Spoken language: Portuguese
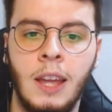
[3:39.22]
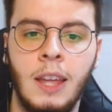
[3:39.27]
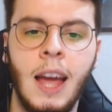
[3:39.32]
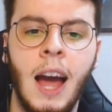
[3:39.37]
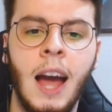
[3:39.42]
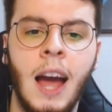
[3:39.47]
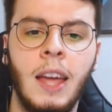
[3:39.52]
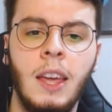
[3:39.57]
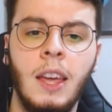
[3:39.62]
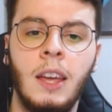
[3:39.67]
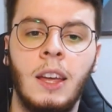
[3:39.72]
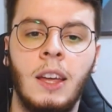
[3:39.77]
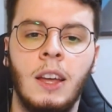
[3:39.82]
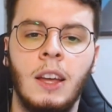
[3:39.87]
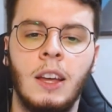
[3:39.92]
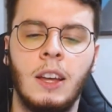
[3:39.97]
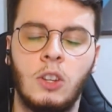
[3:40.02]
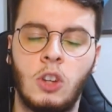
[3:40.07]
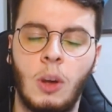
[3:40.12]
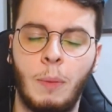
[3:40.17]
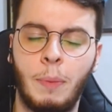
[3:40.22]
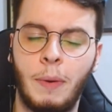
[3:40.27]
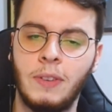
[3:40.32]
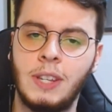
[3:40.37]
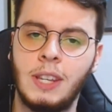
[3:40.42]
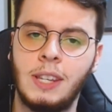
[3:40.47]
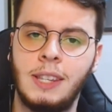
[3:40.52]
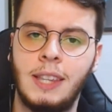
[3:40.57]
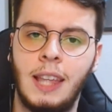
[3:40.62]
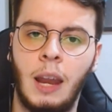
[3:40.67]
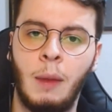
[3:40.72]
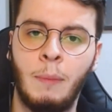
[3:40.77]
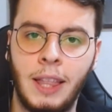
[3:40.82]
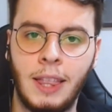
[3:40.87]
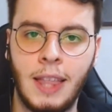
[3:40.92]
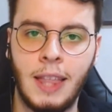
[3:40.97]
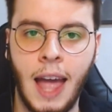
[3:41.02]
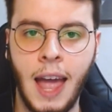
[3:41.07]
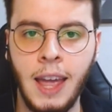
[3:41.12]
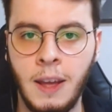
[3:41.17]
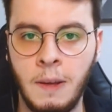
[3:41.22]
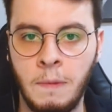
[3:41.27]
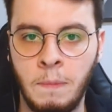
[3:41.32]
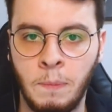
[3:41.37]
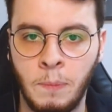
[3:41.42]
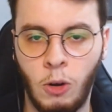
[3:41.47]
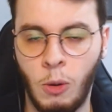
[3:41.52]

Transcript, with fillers: E aí, só para vocês terem uma ideia,